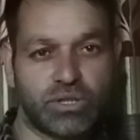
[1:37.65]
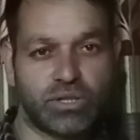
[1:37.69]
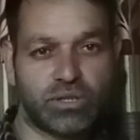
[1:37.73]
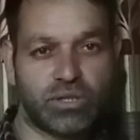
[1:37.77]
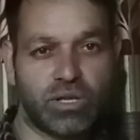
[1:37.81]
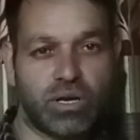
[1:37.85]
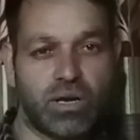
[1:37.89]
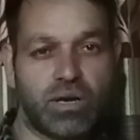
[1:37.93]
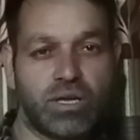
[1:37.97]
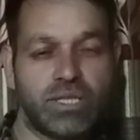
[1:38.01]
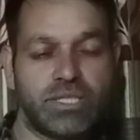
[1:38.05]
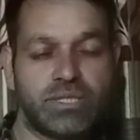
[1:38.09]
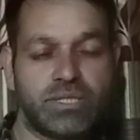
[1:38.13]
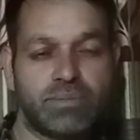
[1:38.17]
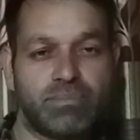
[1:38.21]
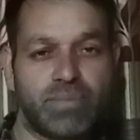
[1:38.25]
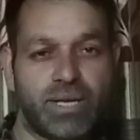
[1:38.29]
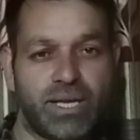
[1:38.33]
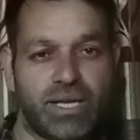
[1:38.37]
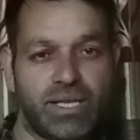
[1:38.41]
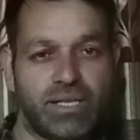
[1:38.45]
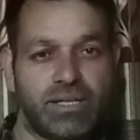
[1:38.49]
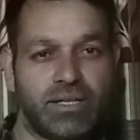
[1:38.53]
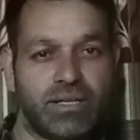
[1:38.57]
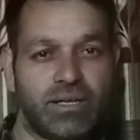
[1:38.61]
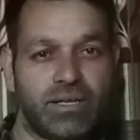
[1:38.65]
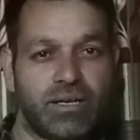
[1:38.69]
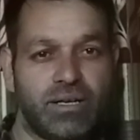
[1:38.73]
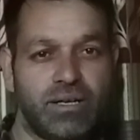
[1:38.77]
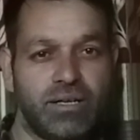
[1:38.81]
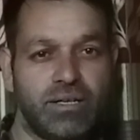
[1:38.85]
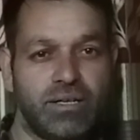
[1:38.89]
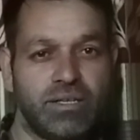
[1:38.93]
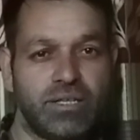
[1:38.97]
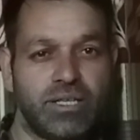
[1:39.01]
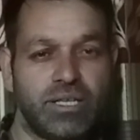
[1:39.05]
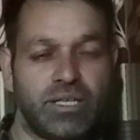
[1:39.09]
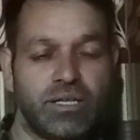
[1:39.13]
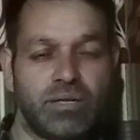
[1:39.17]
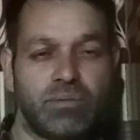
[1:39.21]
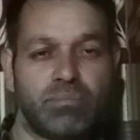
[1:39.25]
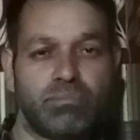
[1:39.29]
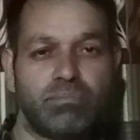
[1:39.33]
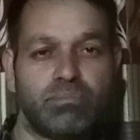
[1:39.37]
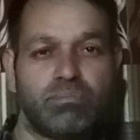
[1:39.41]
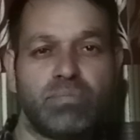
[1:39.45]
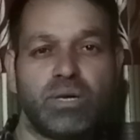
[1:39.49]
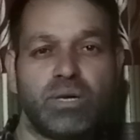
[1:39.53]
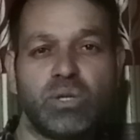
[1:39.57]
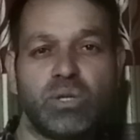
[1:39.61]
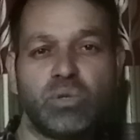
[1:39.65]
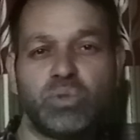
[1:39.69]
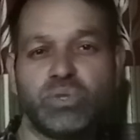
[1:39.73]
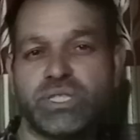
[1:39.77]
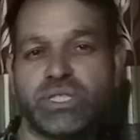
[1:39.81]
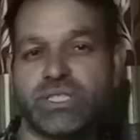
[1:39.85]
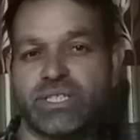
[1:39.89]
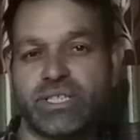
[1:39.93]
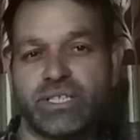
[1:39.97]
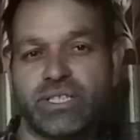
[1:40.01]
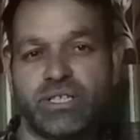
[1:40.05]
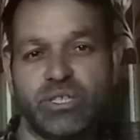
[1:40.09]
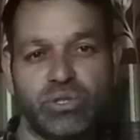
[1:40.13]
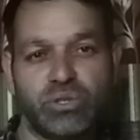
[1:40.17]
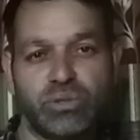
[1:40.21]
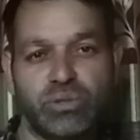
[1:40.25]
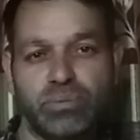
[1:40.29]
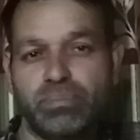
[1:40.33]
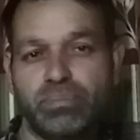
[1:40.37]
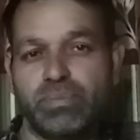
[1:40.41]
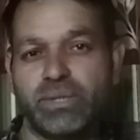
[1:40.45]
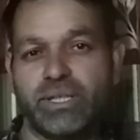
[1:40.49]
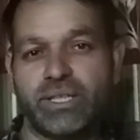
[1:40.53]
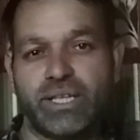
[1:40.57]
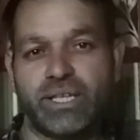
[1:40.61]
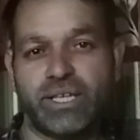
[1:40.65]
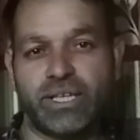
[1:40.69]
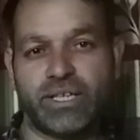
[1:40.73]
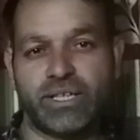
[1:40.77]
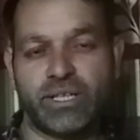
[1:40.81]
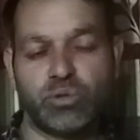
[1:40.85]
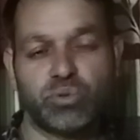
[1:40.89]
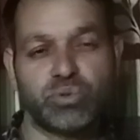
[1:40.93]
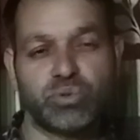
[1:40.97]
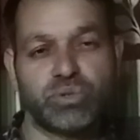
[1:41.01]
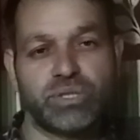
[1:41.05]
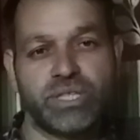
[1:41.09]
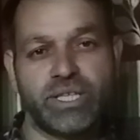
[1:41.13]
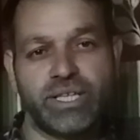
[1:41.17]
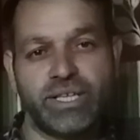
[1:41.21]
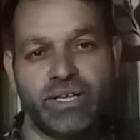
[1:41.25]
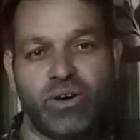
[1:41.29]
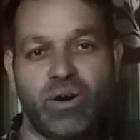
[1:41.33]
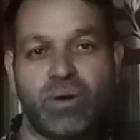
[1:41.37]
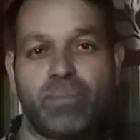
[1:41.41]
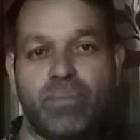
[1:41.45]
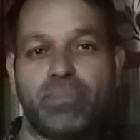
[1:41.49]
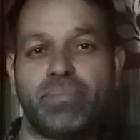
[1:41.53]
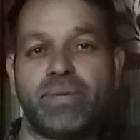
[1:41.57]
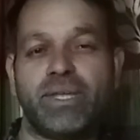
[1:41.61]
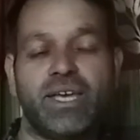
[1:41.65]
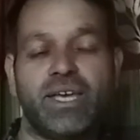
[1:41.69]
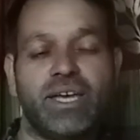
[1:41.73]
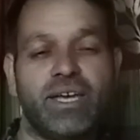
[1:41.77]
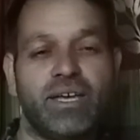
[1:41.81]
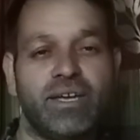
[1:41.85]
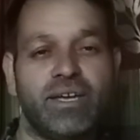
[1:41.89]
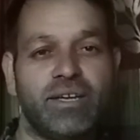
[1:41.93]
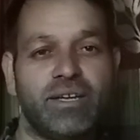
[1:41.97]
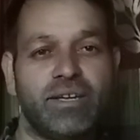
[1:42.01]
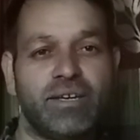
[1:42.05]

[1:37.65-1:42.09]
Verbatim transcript: ताज महल का मानो जैसे कि डुप्लीकेट है उसकी कॉपी है